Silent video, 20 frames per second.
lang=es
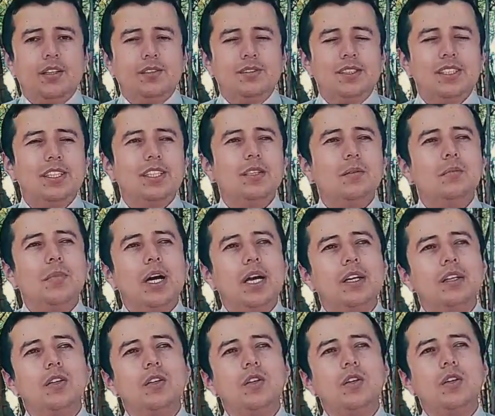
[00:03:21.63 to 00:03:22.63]
Sin
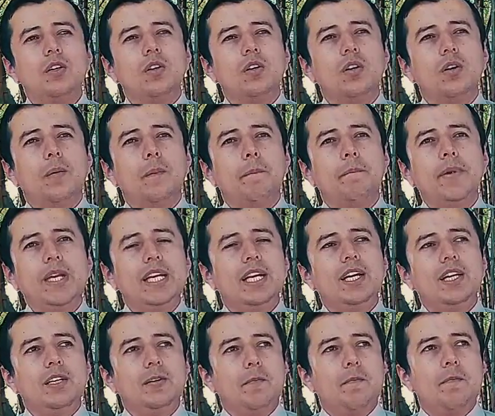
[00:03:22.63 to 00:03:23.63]
embargo,
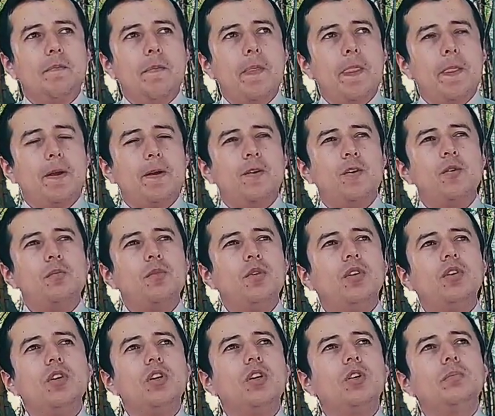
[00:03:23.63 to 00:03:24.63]
mira
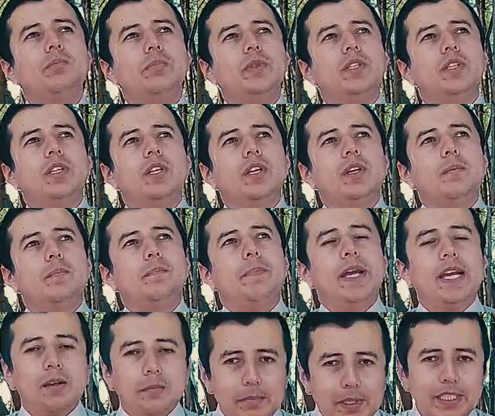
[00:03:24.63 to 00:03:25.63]
cómo Job
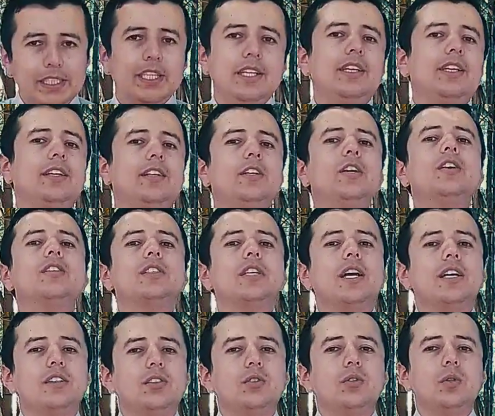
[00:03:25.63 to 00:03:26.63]
permite que Dios
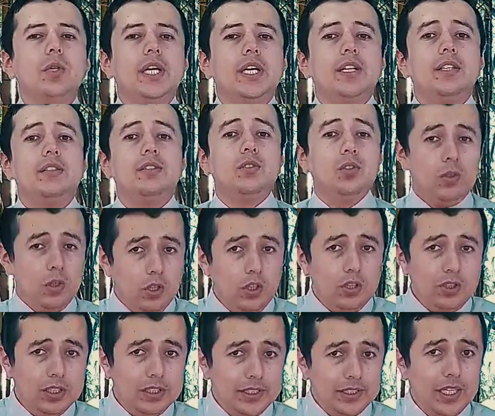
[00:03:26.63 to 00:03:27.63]
actúe. Tú
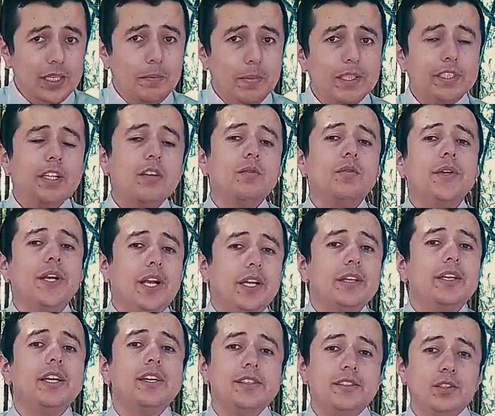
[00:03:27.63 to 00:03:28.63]
conoces tal vez el final
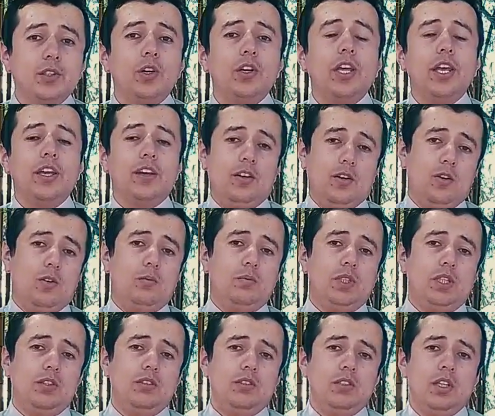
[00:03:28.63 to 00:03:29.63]
de la historia de Job,
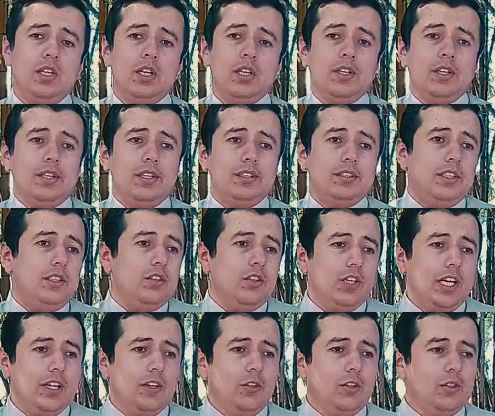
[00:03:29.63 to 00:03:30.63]
¿no? Y si
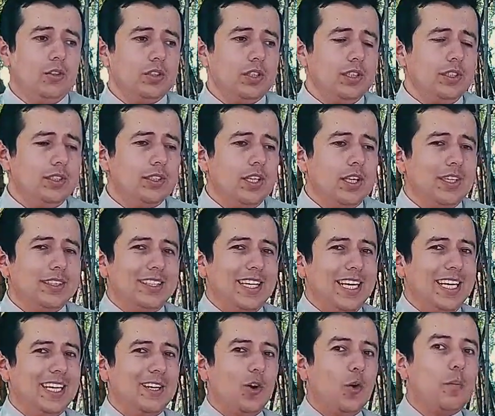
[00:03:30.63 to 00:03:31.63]
no la conoces, te
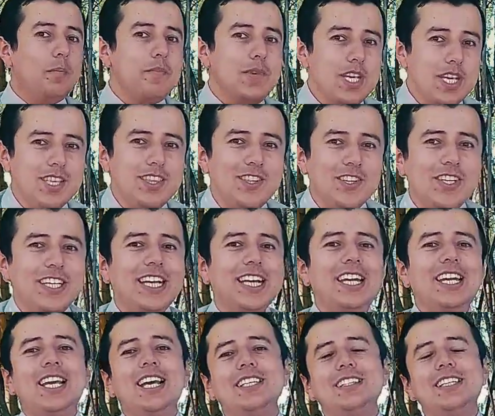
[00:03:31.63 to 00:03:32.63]
recomiendo que
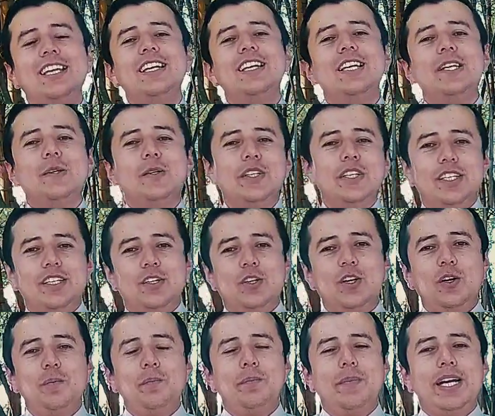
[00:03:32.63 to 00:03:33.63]
leas el libro de
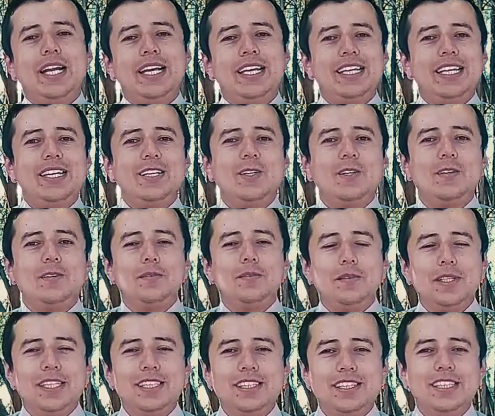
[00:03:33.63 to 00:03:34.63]
Job para que
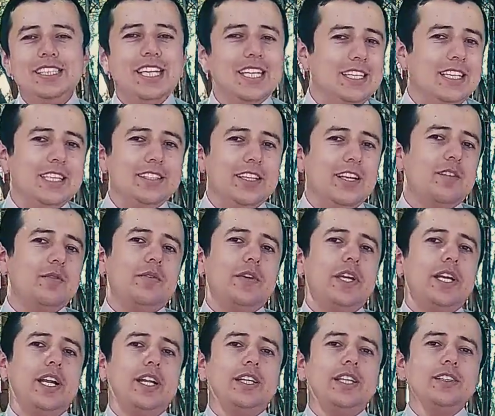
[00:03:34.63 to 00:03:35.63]
entiendas el
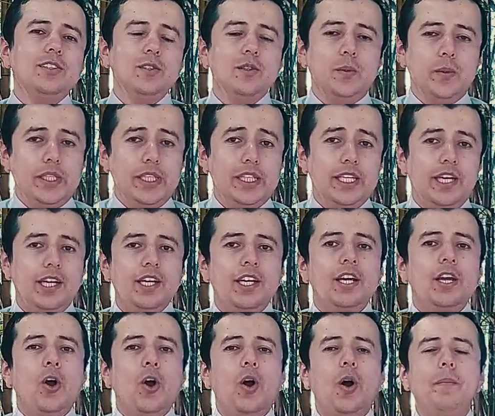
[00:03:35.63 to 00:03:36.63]
final de su vida.
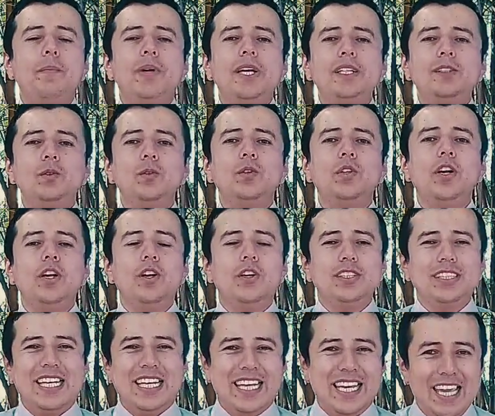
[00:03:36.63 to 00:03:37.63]
Job es uno de
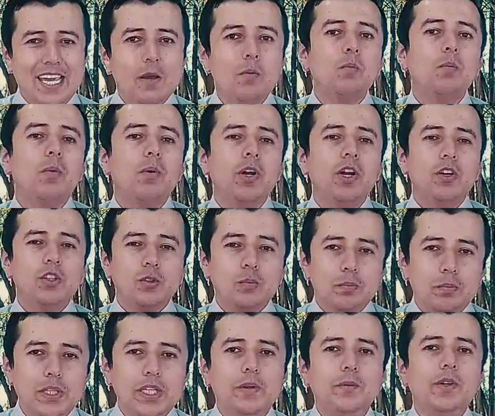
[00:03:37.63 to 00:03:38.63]
los ejemplos
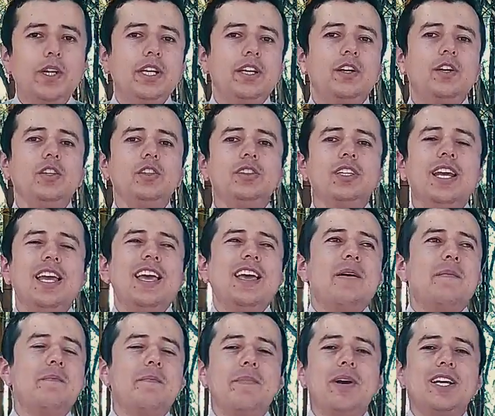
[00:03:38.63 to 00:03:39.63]
bíblicos
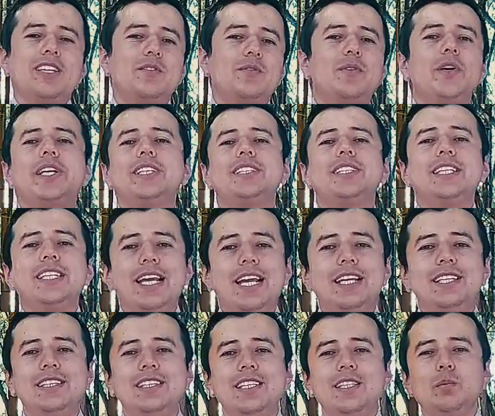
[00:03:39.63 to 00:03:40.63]
más
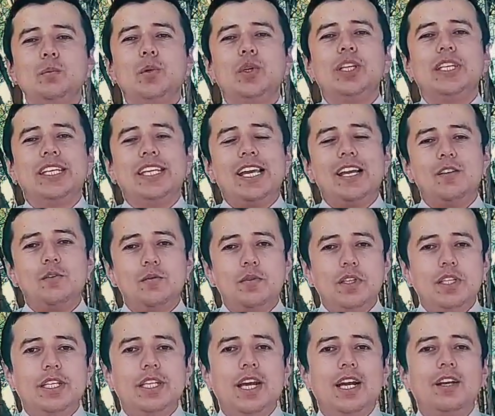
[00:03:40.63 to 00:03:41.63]
fascinantes porque al
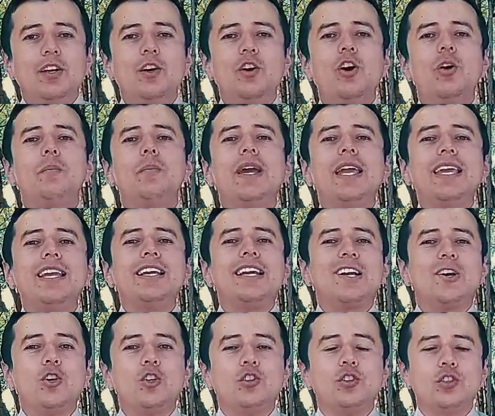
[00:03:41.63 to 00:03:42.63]
final Job
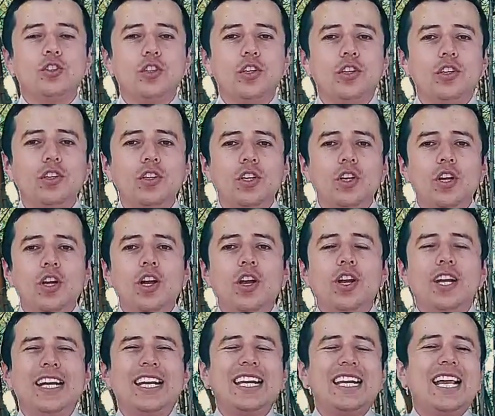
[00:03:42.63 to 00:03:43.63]
encontró
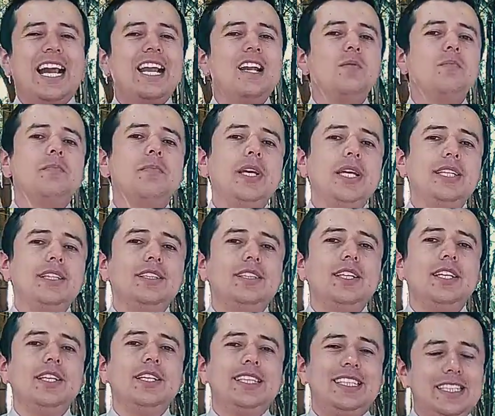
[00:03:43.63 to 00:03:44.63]

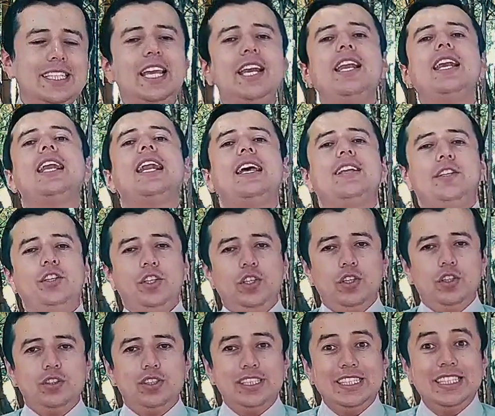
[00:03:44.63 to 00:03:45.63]
realmente quién era
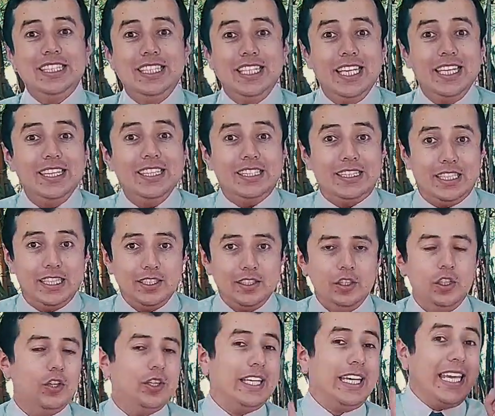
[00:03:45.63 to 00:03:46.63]
Dios y
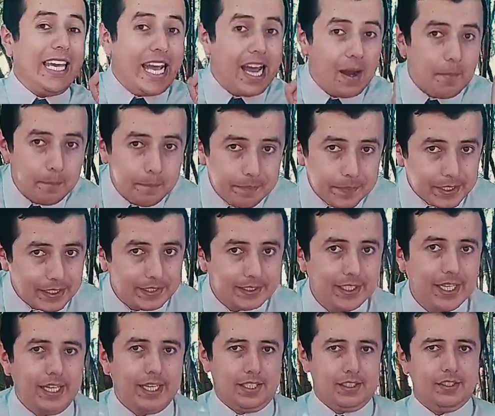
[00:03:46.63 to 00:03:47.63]
entendió que a
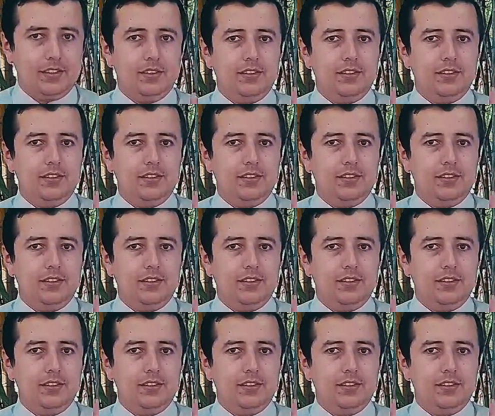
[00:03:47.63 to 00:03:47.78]
pesar,